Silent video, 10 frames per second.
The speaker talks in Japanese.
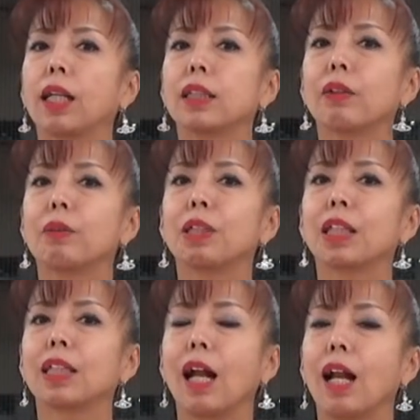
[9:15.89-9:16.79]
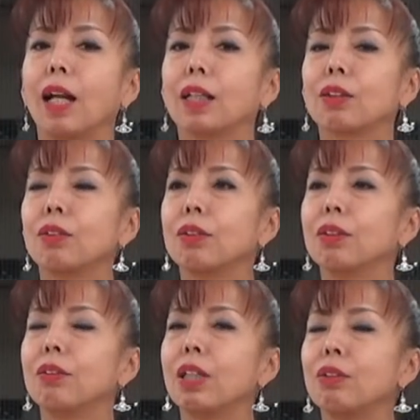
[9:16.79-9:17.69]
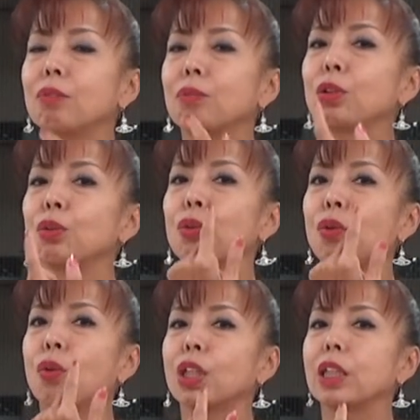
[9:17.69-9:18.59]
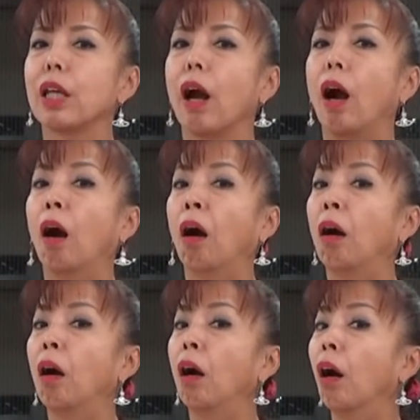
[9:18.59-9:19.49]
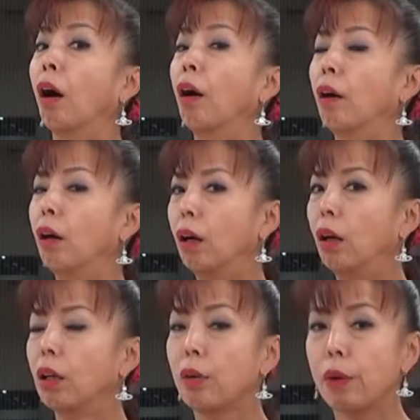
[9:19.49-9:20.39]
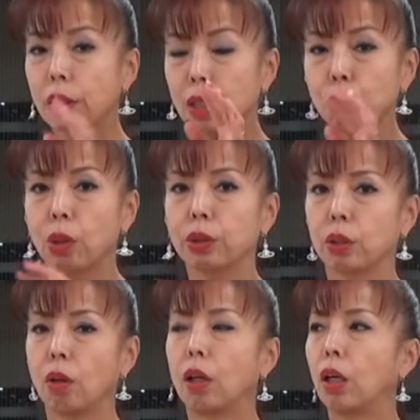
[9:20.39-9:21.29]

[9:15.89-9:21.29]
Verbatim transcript: 触ってみてくださいその上のもっと喉の方に行ってうん柔らかいとこあるでしょ